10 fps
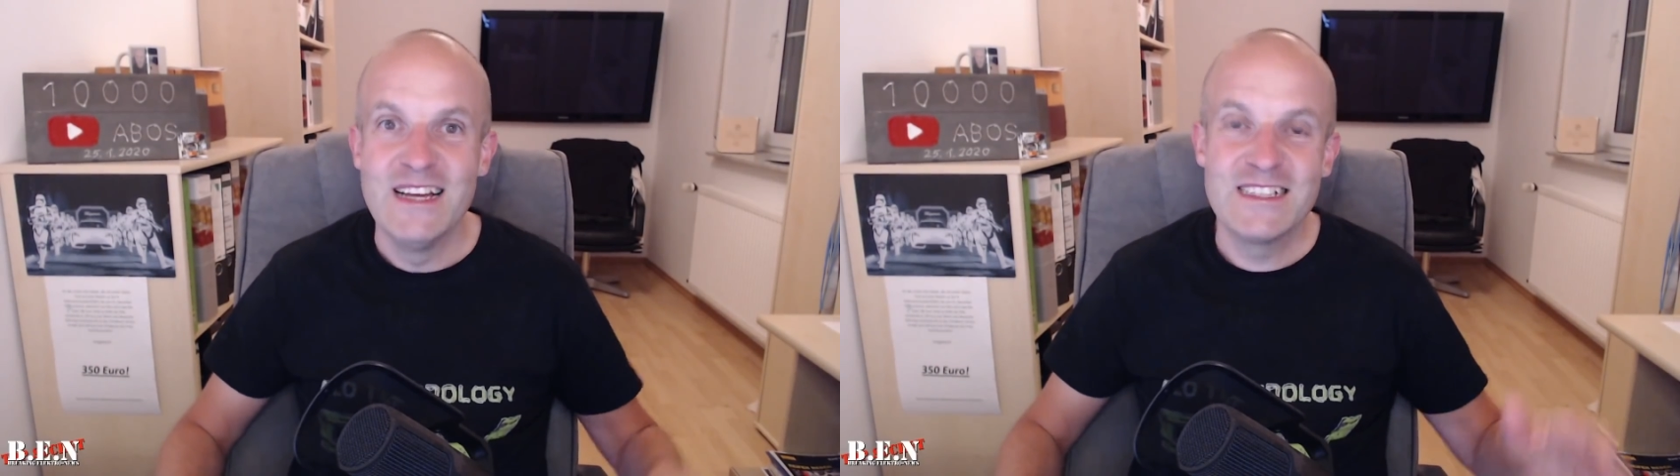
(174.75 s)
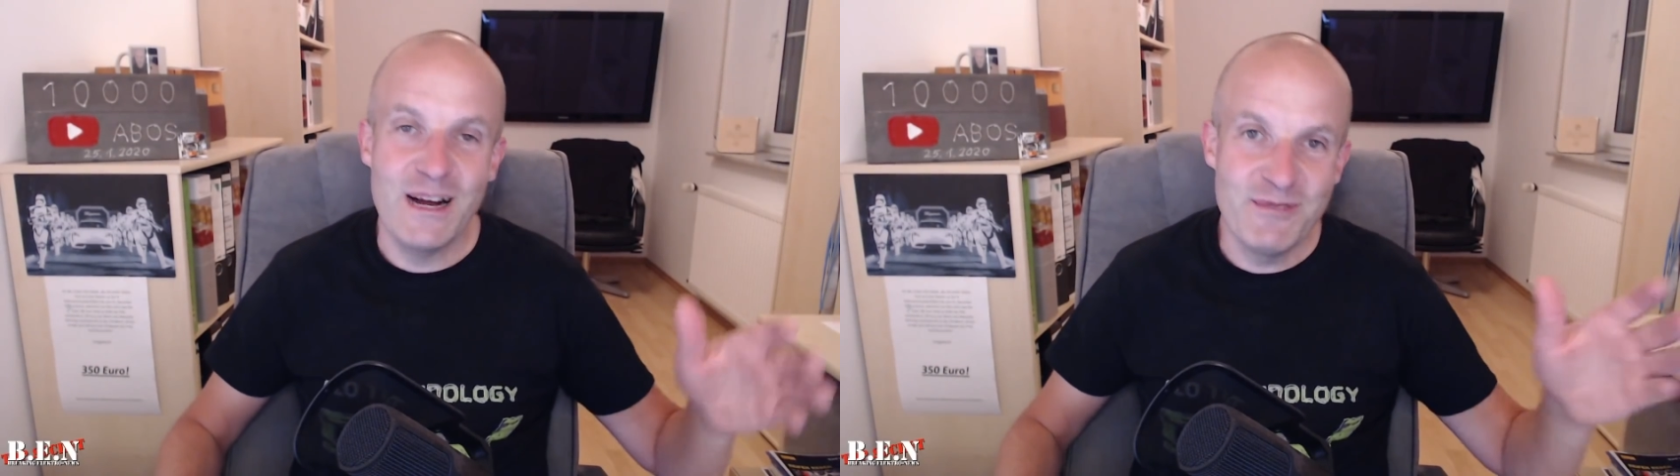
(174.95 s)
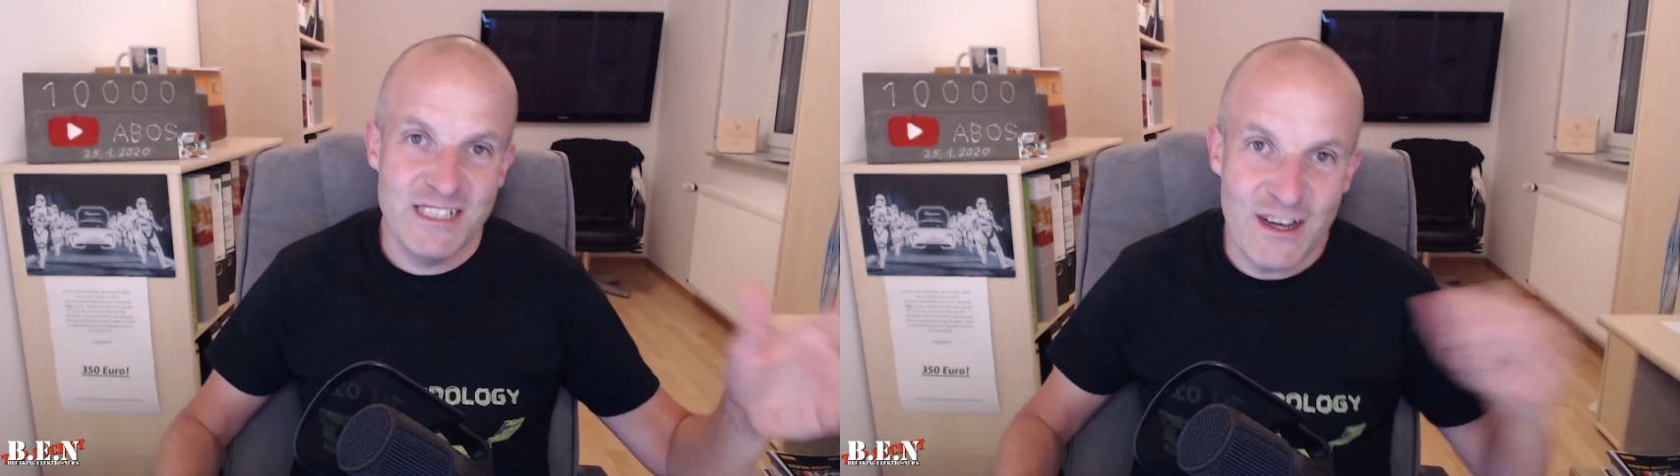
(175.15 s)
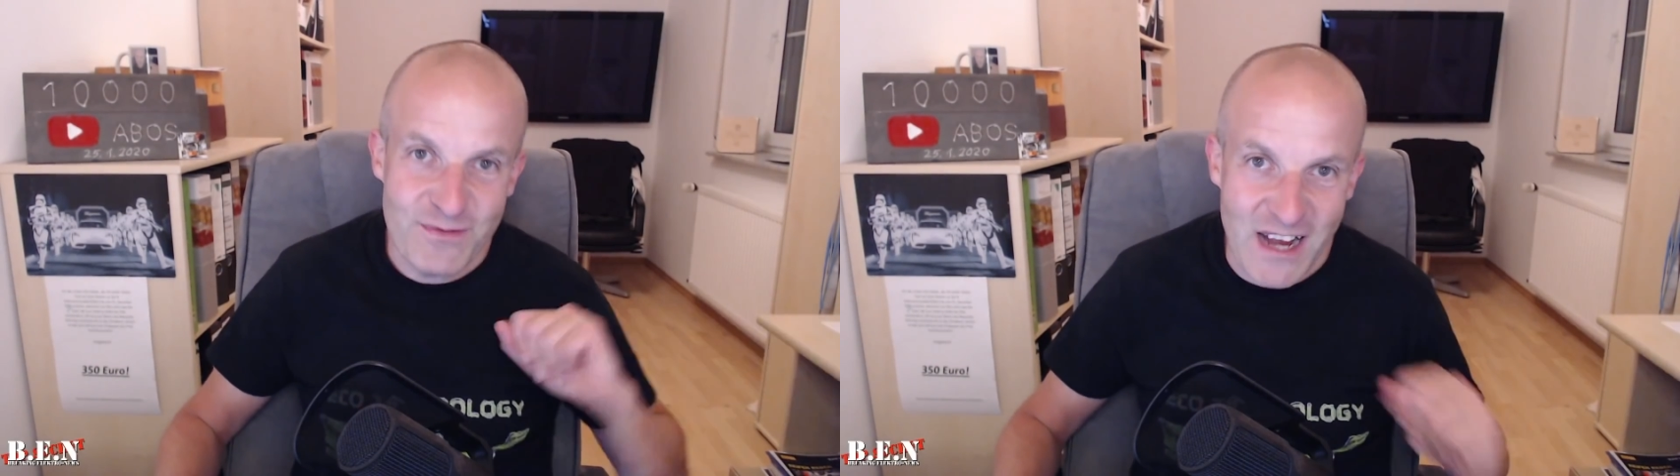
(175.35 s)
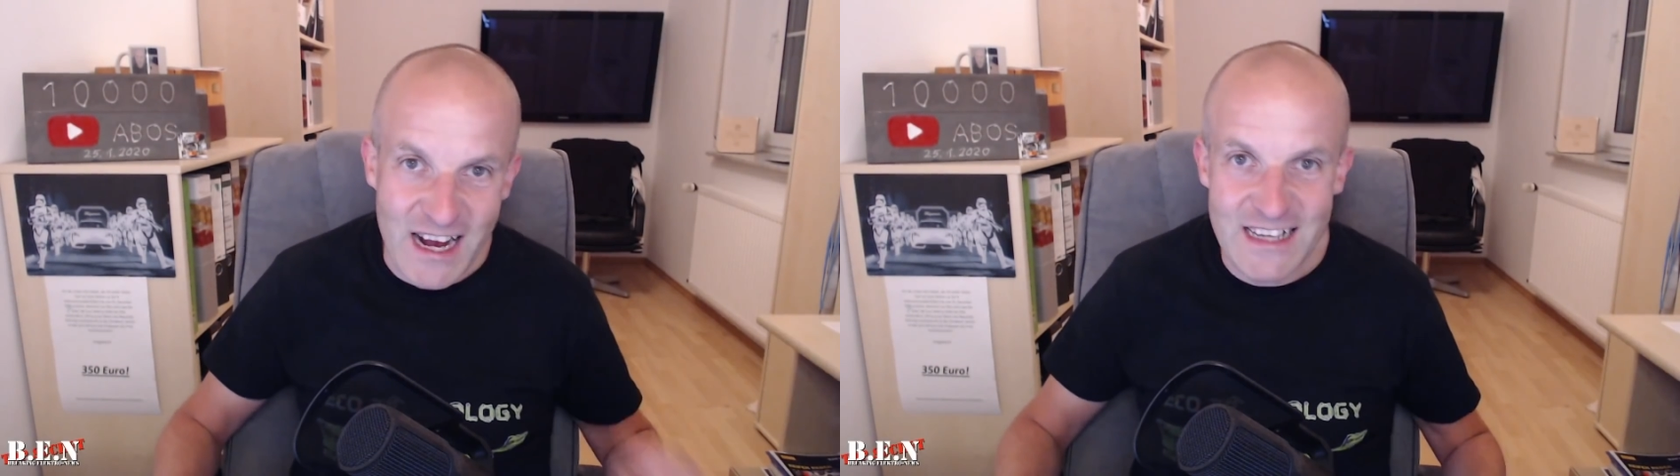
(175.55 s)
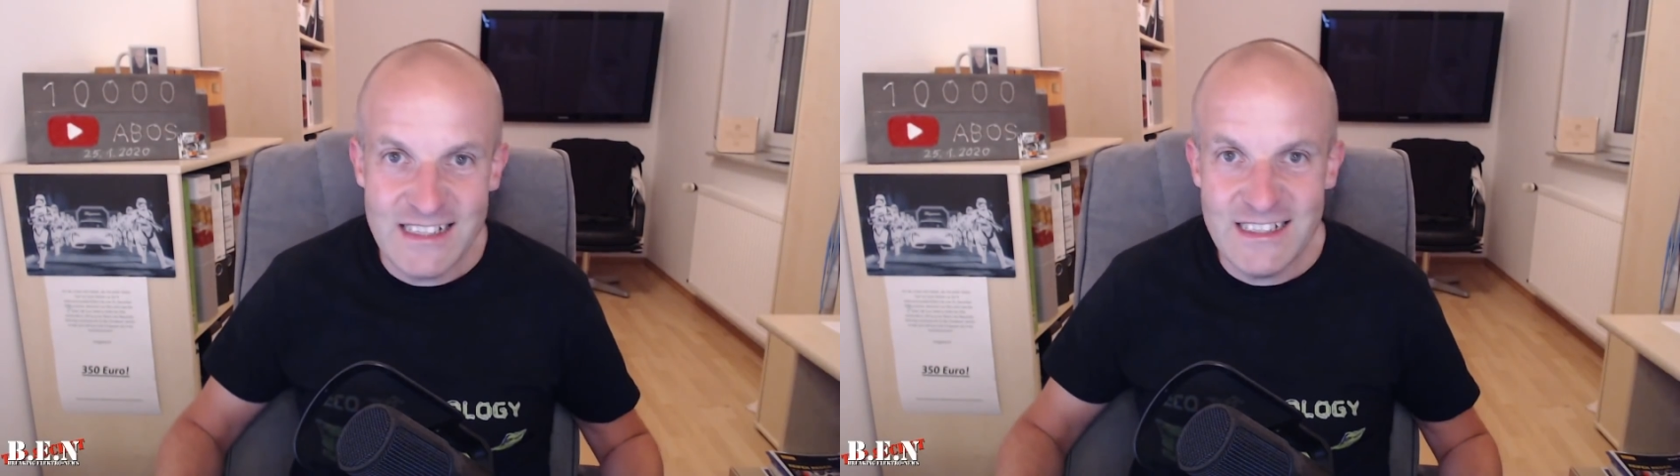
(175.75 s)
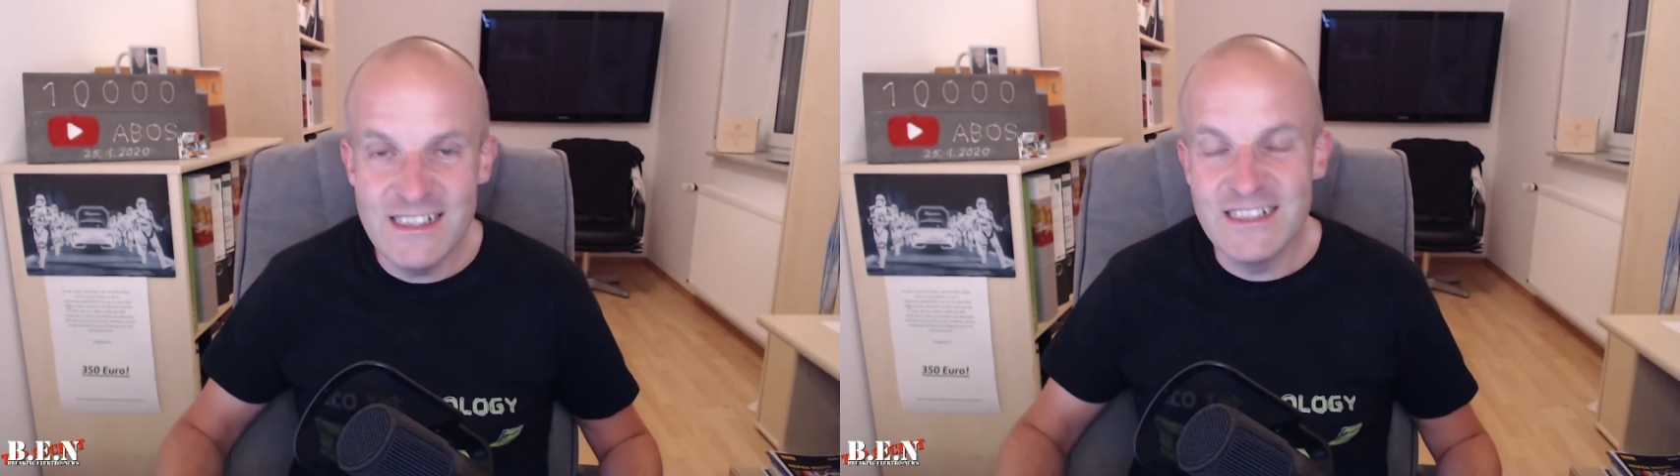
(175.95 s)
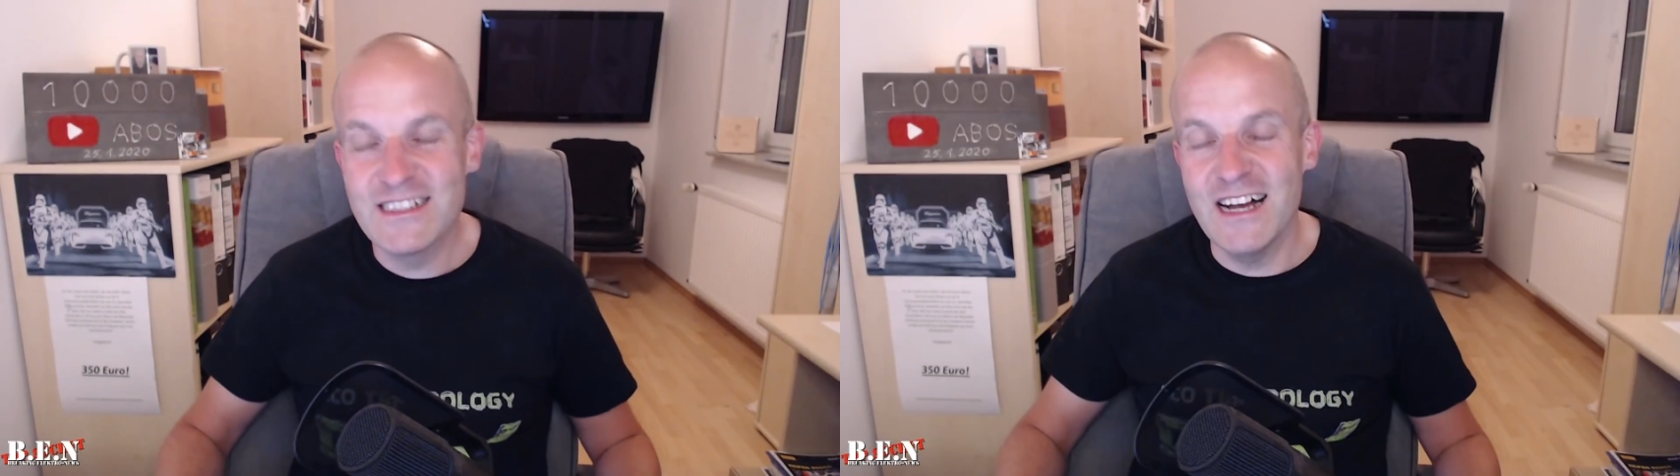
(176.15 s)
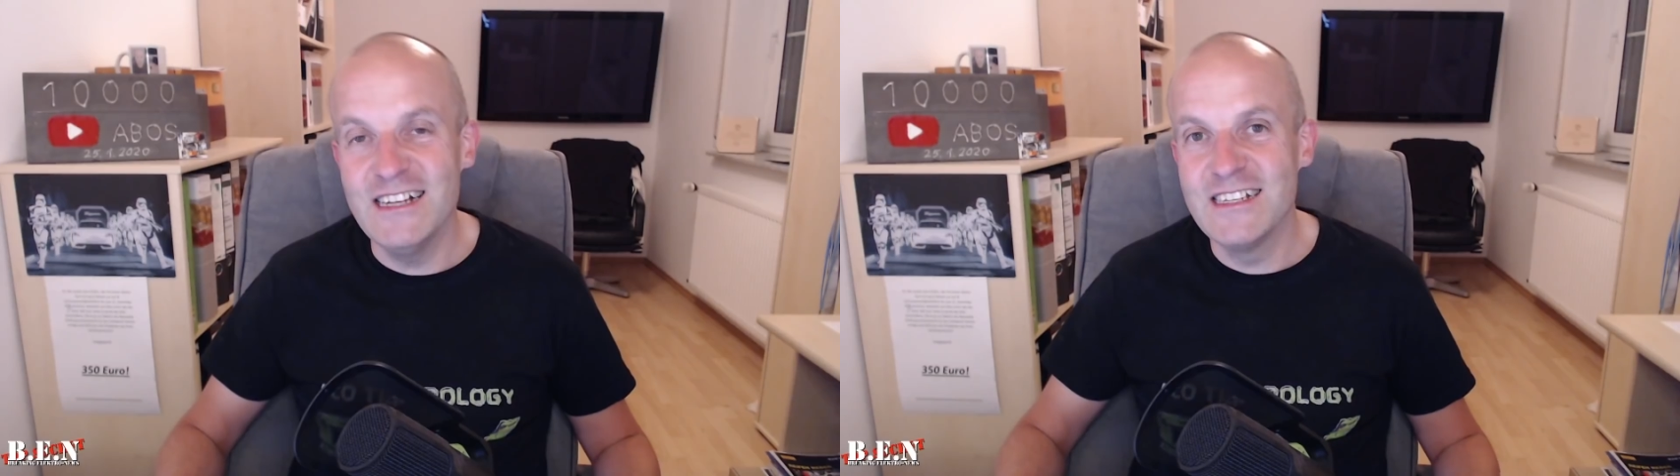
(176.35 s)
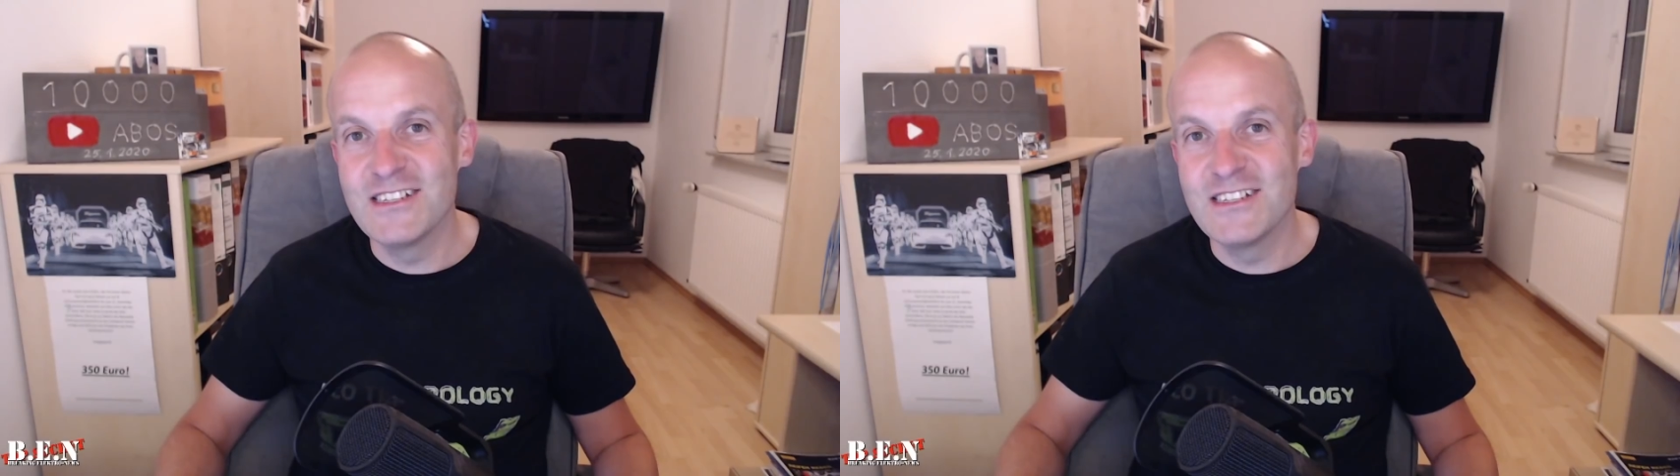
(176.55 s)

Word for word: Jetzt kann man sich auf der einen Seite